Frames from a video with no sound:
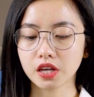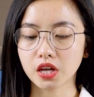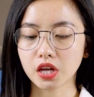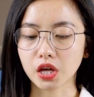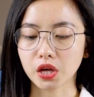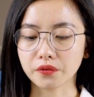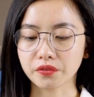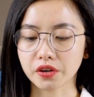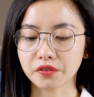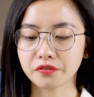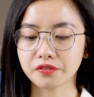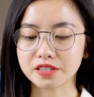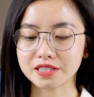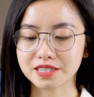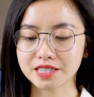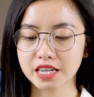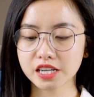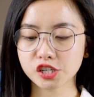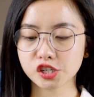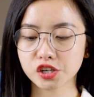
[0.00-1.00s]
of a
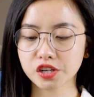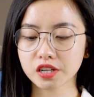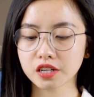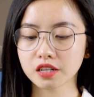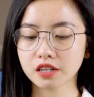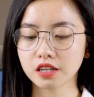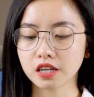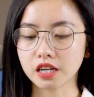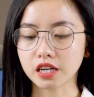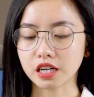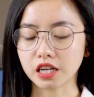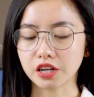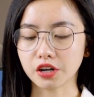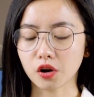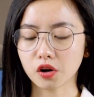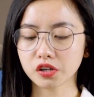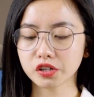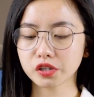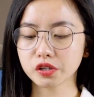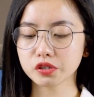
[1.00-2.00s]
physician in
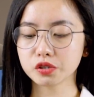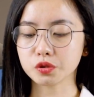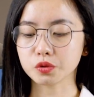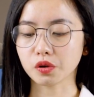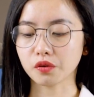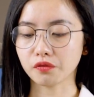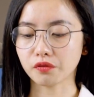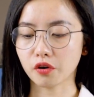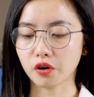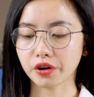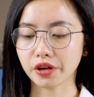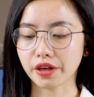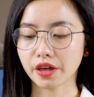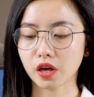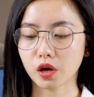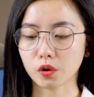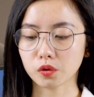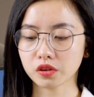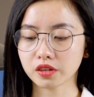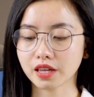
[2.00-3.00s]
order to avoid
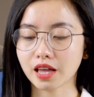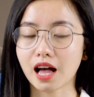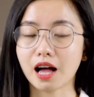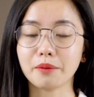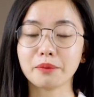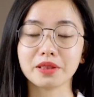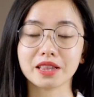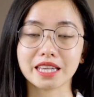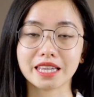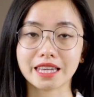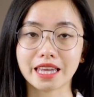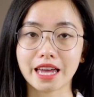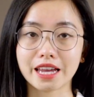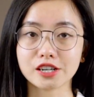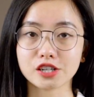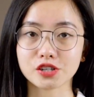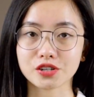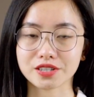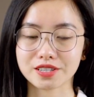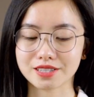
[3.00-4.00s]
health
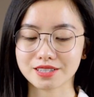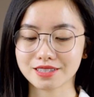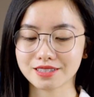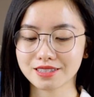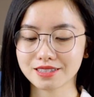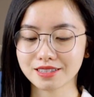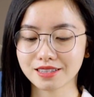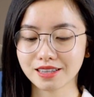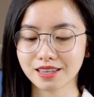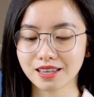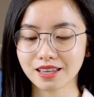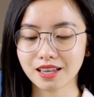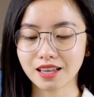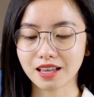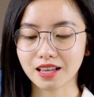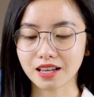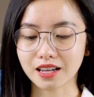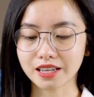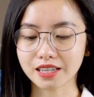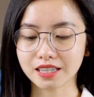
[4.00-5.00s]
complications.
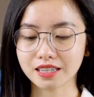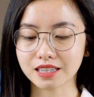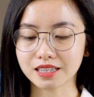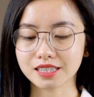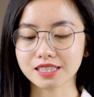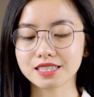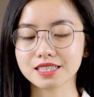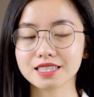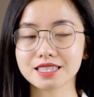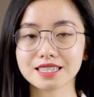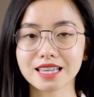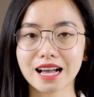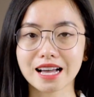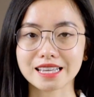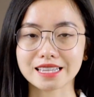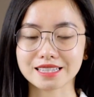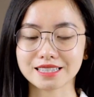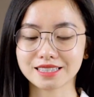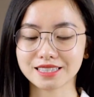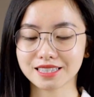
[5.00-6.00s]
A.
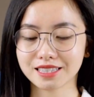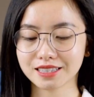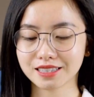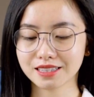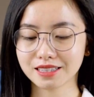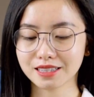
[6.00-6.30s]
Sight.